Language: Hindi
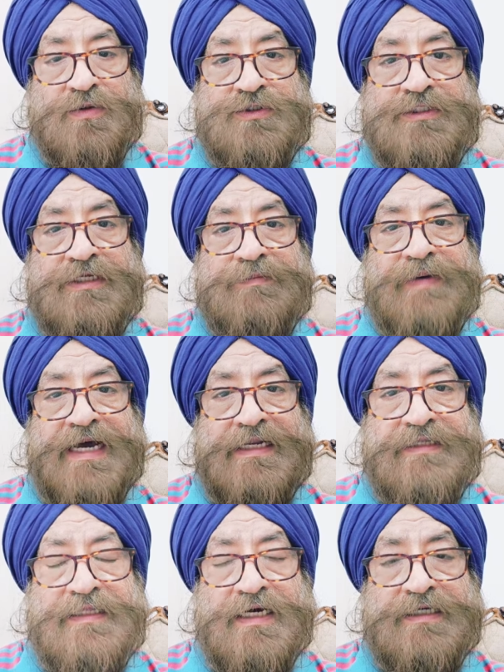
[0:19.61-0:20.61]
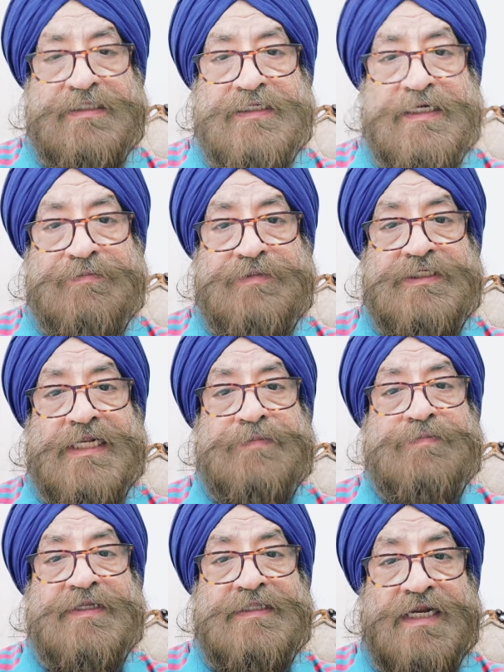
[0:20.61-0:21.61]
कुछ दिन पहले तक ये पिछले
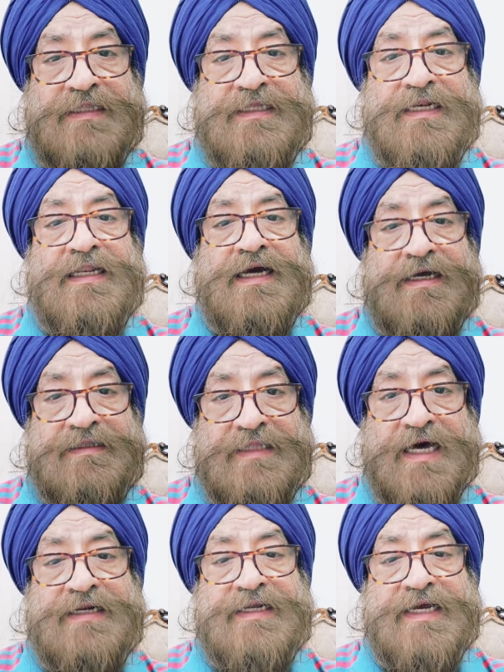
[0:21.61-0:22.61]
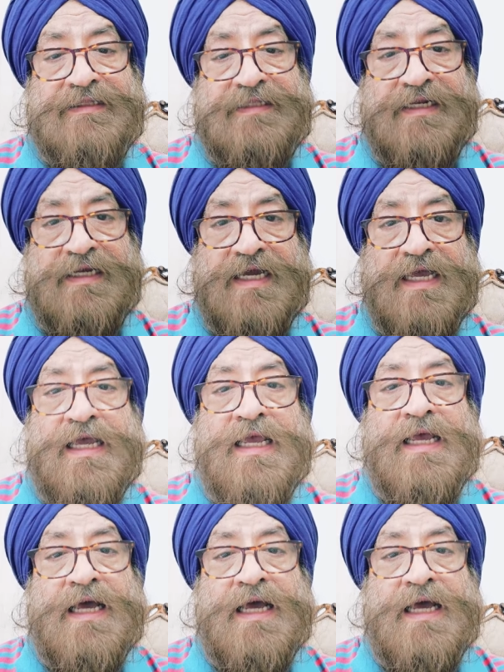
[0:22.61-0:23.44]
पंद्रह दिन लगातार कहते रहे हैं